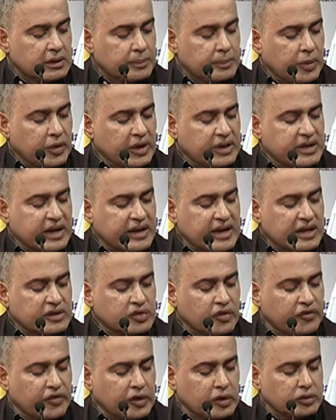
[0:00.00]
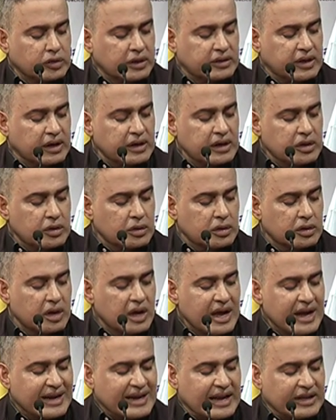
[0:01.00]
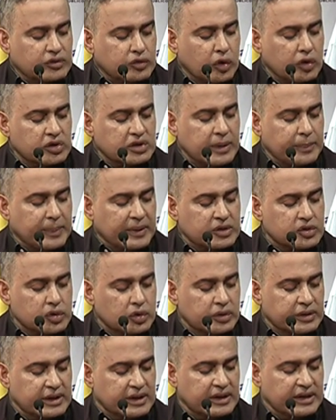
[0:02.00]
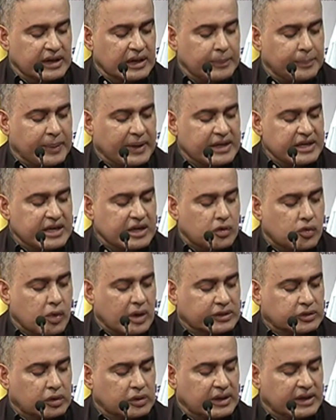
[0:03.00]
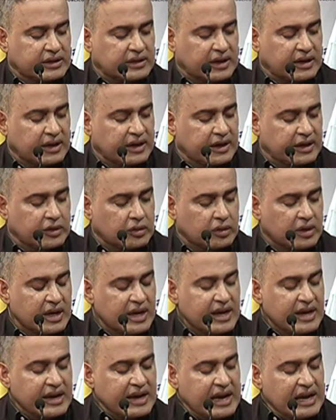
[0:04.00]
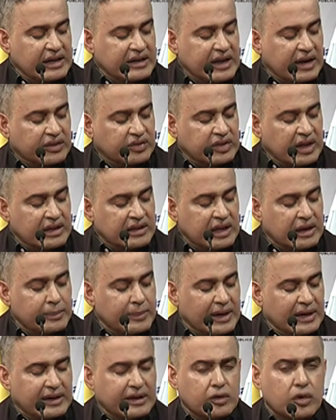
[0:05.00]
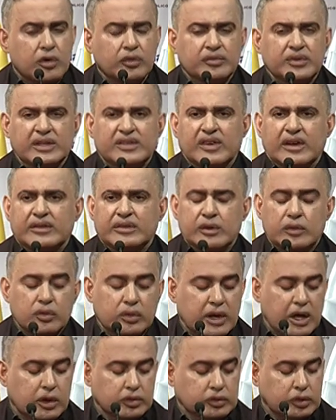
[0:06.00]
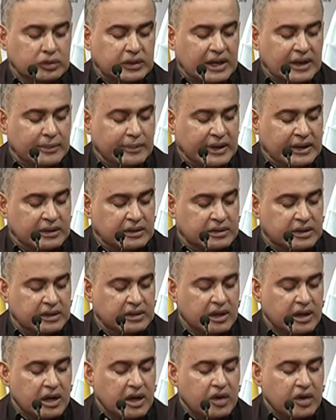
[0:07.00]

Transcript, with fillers: Por este caso fueron detenidos 14 personas en el país y 4 en el extranjero el cartel del malecón desarticulado totalmente.